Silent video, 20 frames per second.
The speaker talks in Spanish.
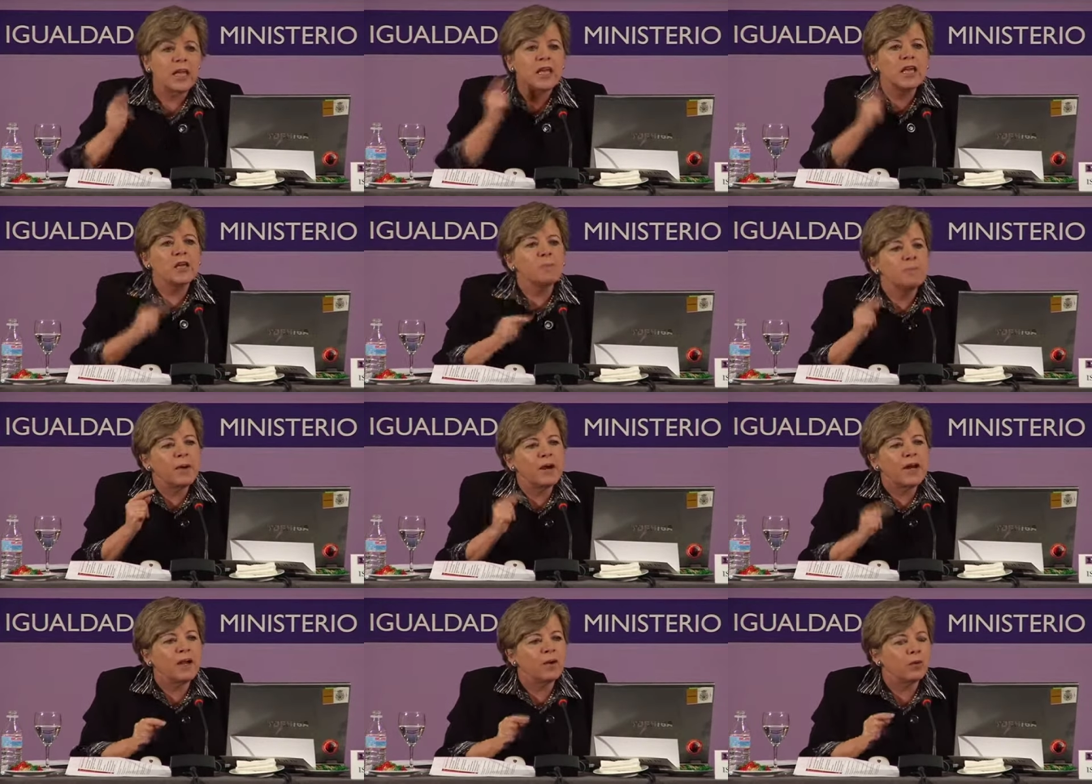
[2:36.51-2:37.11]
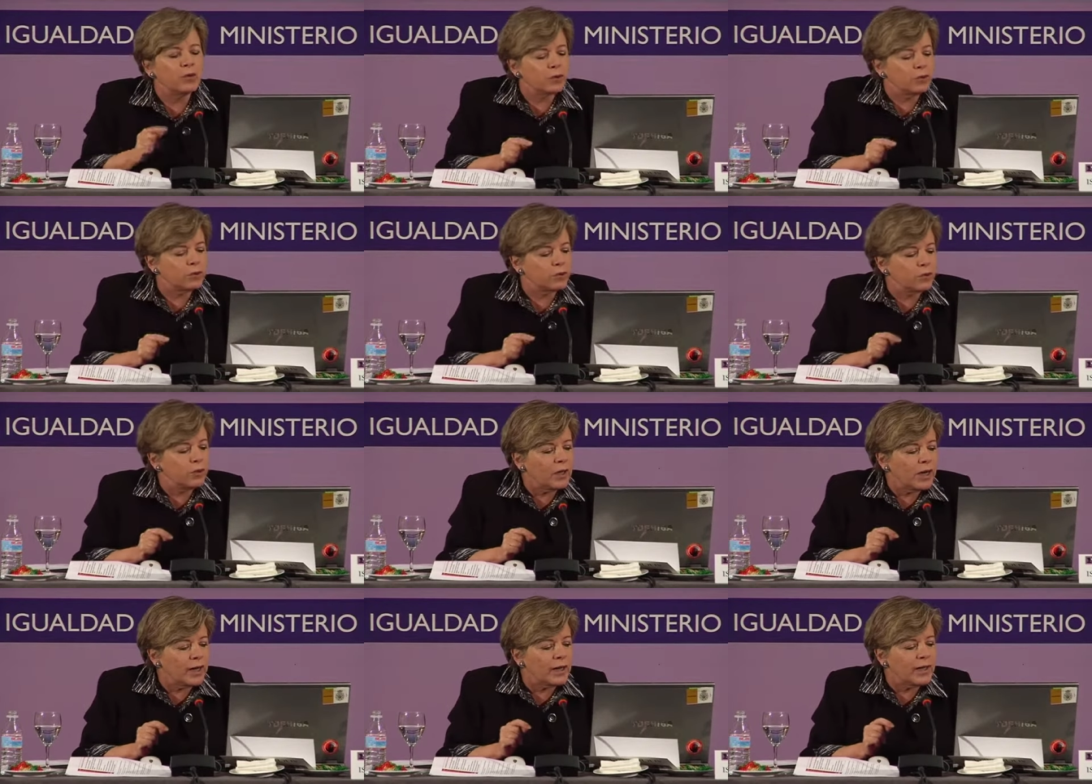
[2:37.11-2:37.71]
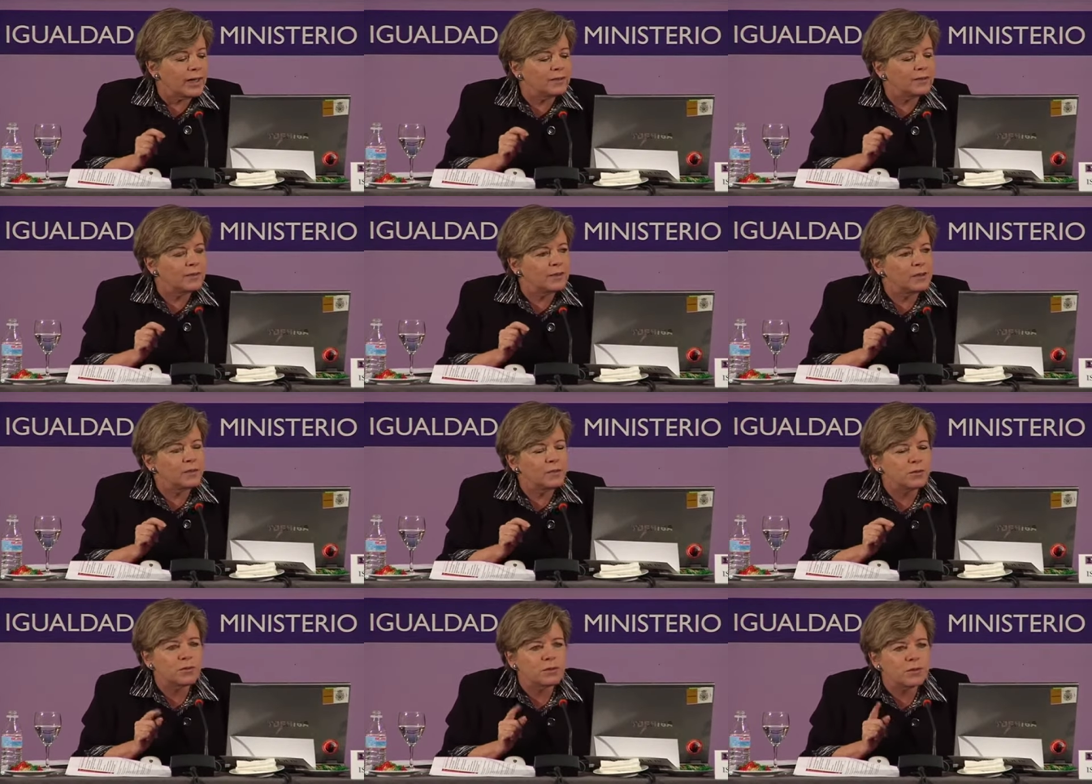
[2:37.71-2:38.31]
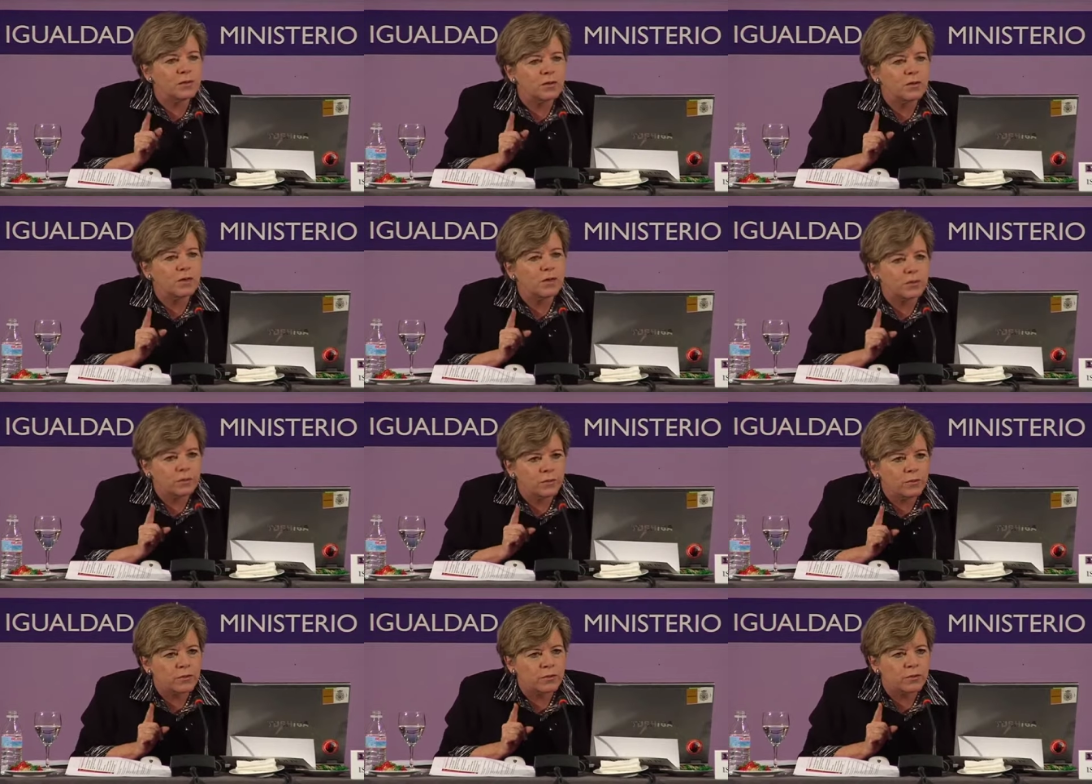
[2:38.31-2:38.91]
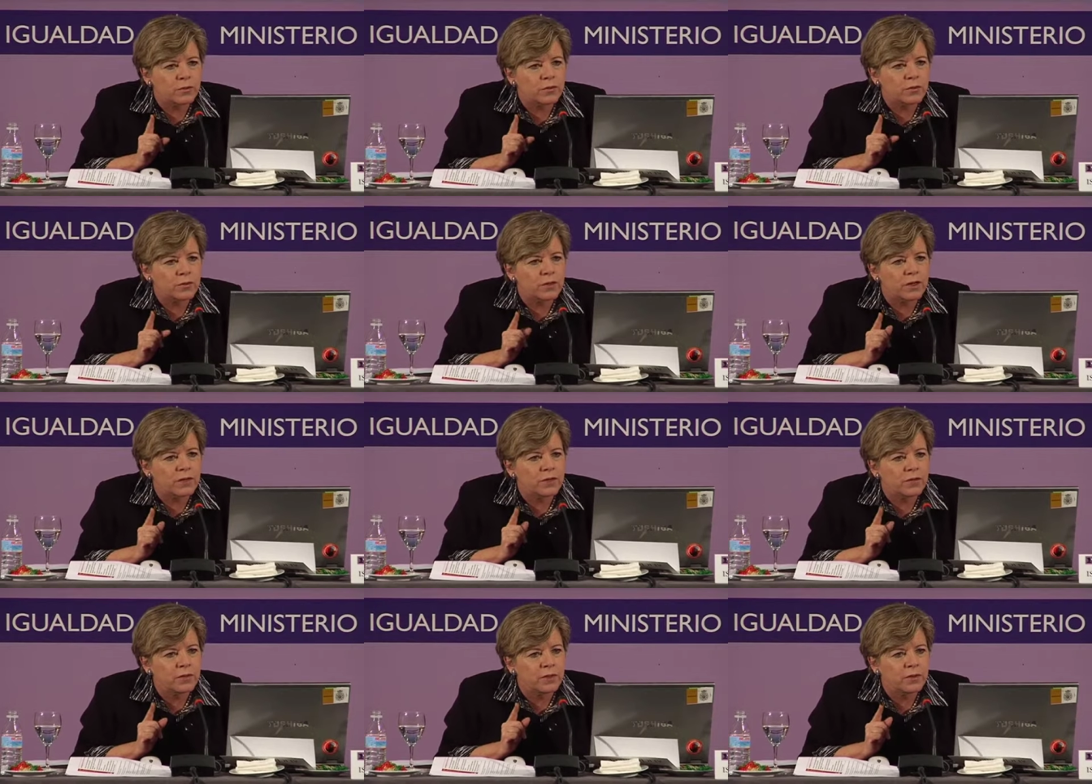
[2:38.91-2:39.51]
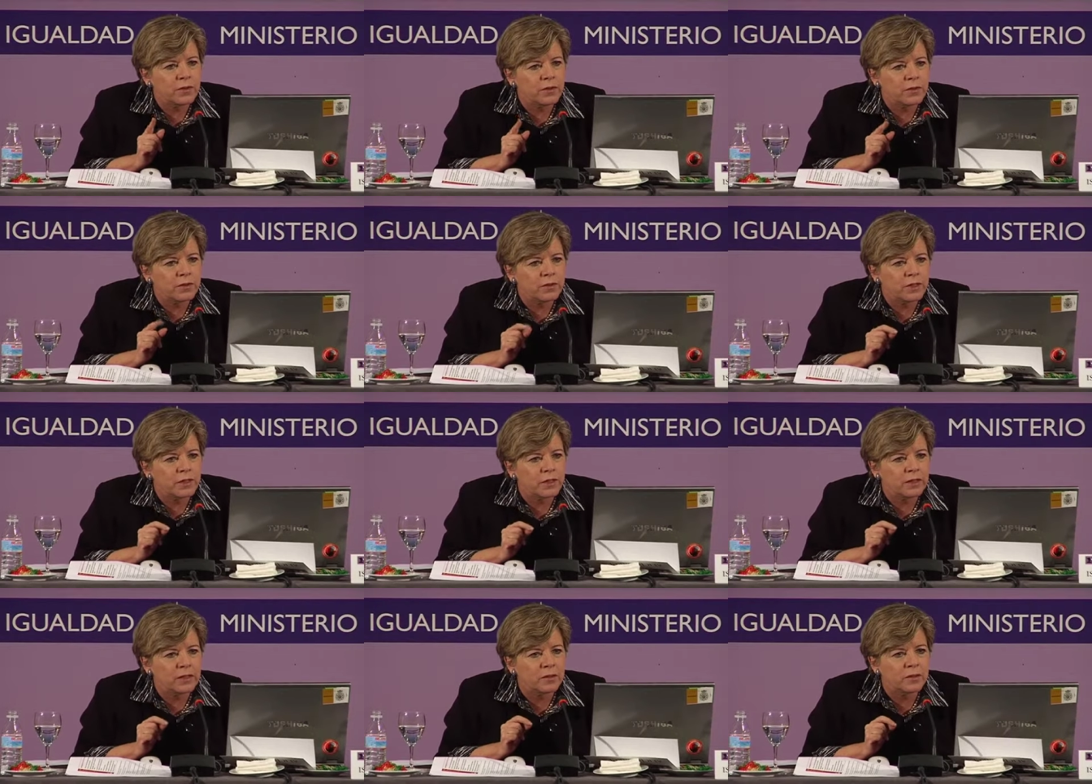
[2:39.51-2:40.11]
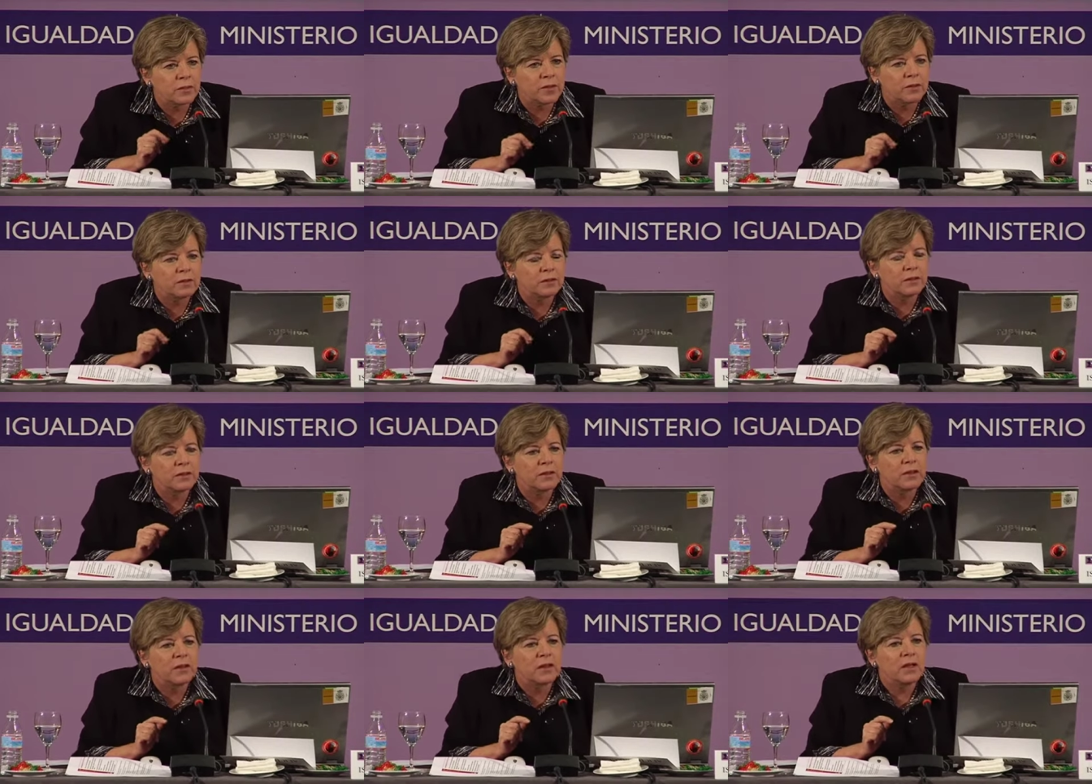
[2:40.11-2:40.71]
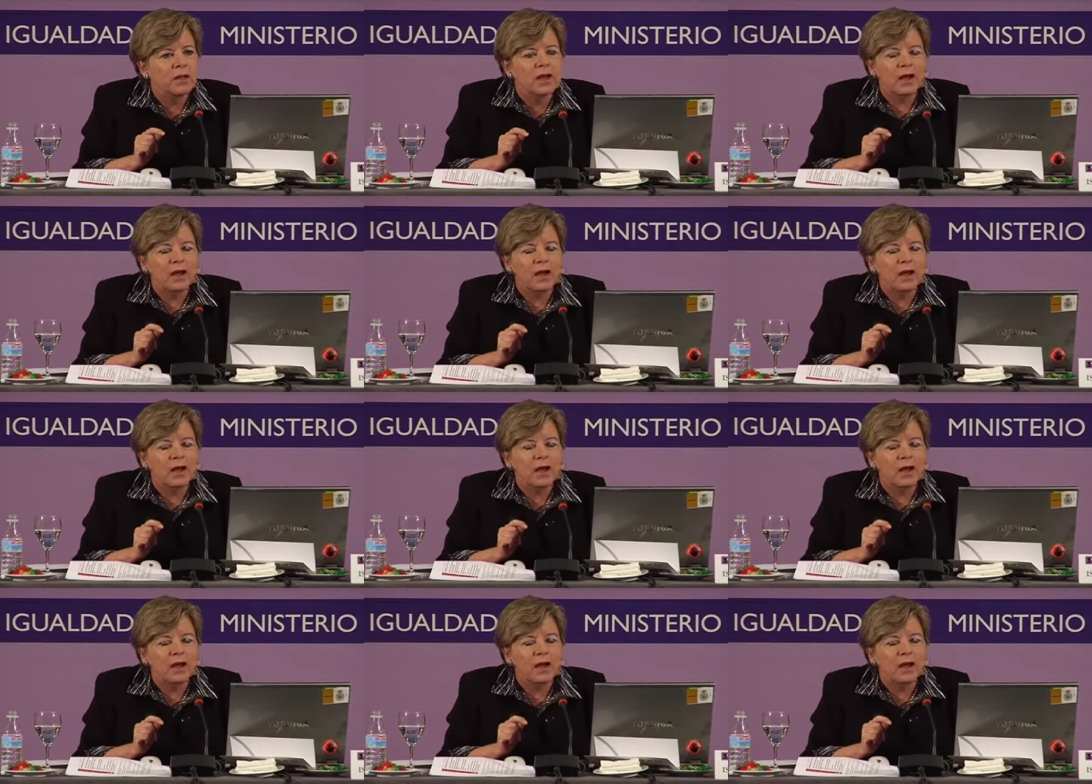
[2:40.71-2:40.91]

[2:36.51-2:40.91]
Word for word: y para controlar activos y recursos. Me refiero concretamente